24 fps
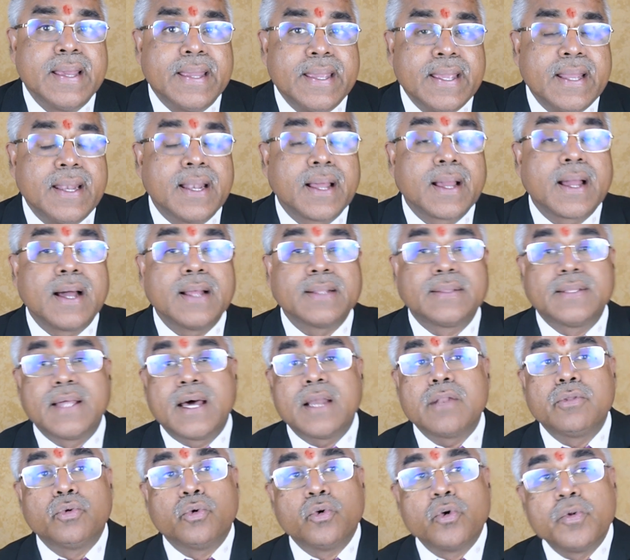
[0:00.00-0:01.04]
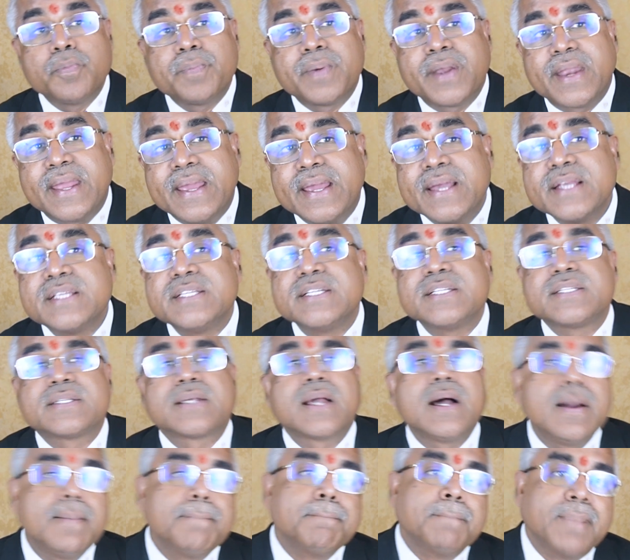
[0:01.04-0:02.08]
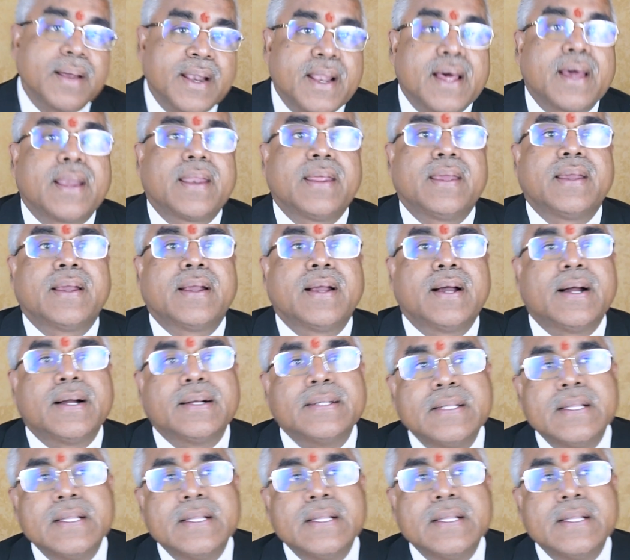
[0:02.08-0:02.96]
ये लगातार दोनों पर एज इसका बना रहेगा